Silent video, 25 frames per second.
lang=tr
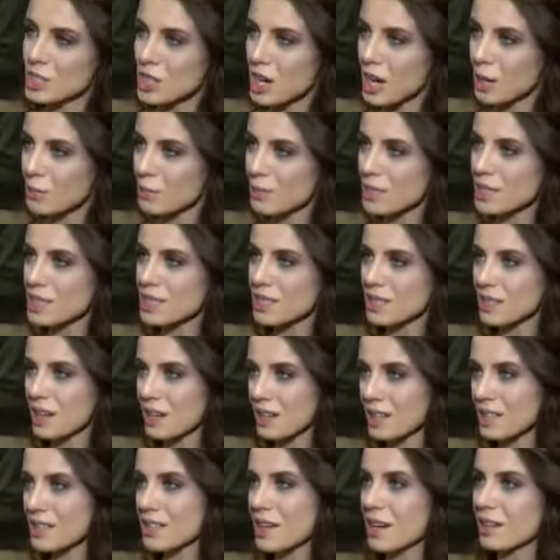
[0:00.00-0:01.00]
çıkarması
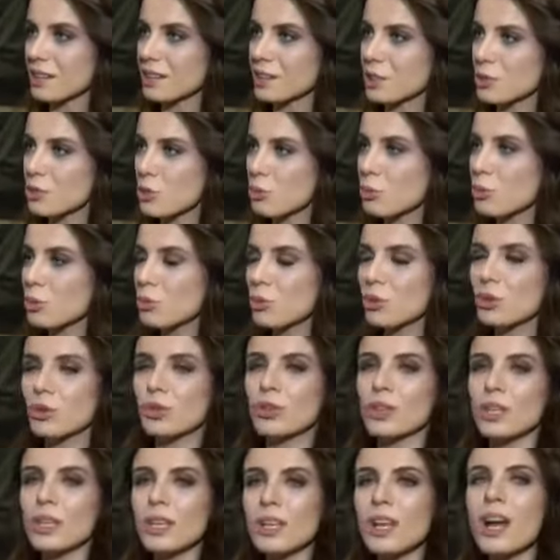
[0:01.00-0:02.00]
aksi takdirde çok mümkün
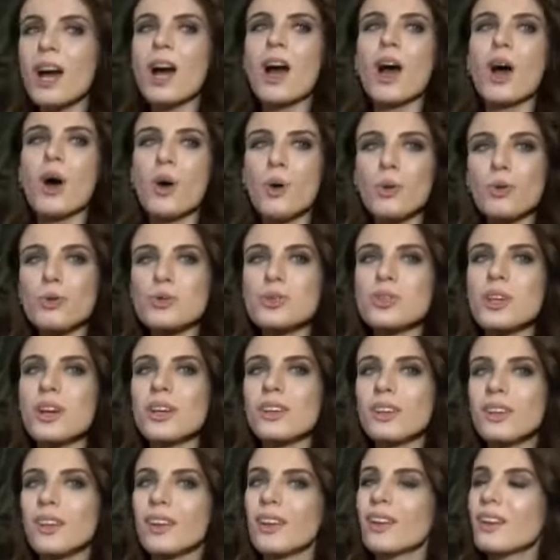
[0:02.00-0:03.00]
değil. O
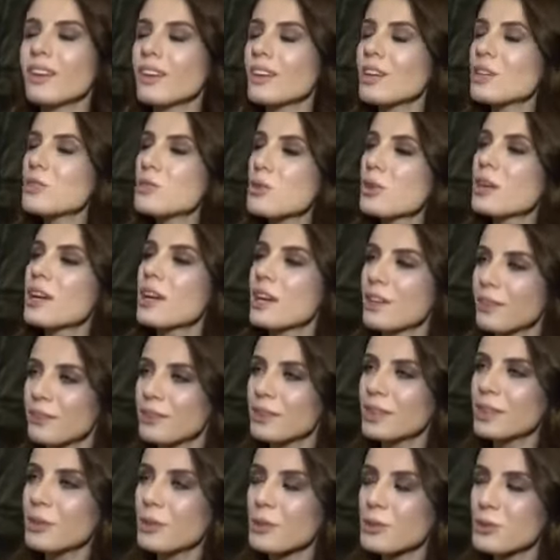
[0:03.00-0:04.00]
yüzden e, çok
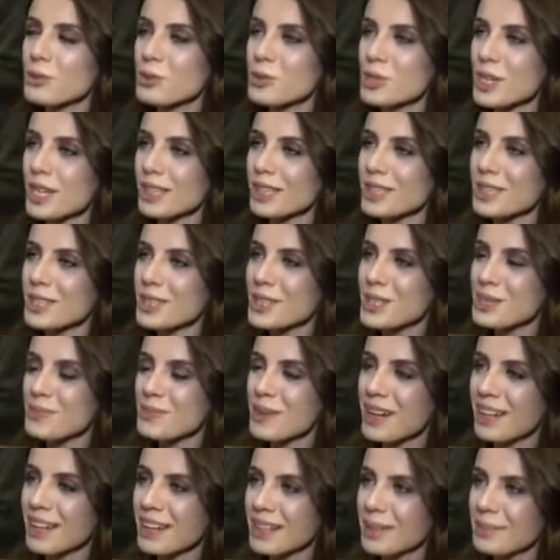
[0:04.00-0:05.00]
keyifliydi Özgürcan'la
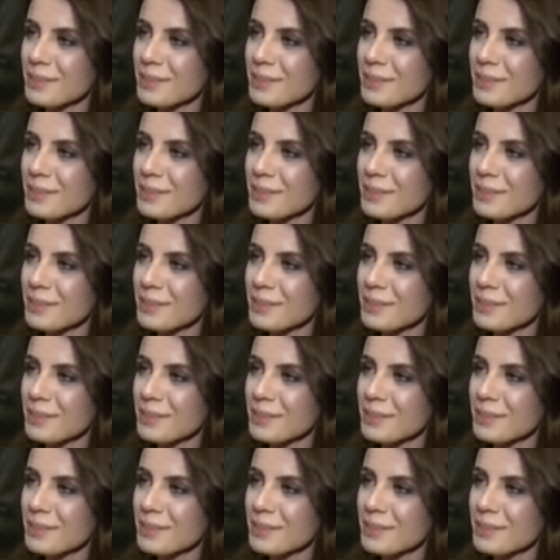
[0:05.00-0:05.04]
çalışmak.